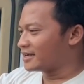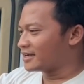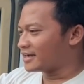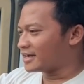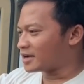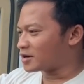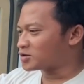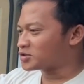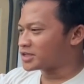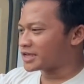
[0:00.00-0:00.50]

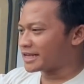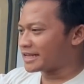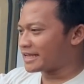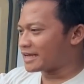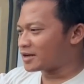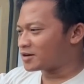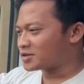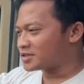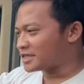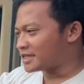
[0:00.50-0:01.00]

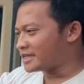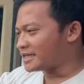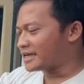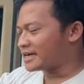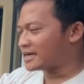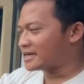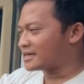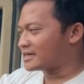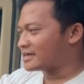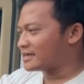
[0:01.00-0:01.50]
karoseri-karoseri
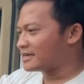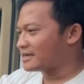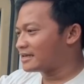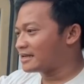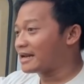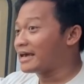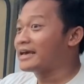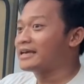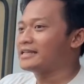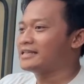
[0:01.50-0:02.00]
yang
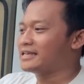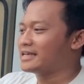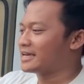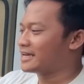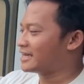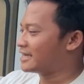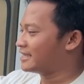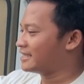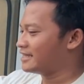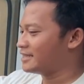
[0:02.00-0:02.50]

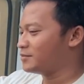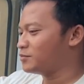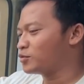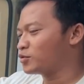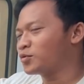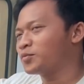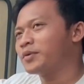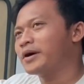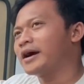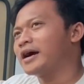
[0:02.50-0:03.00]
lainnya ini
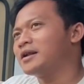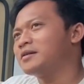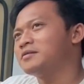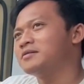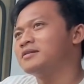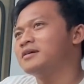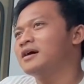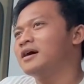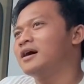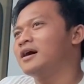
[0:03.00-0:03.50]

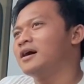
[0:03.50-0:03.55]
merupakan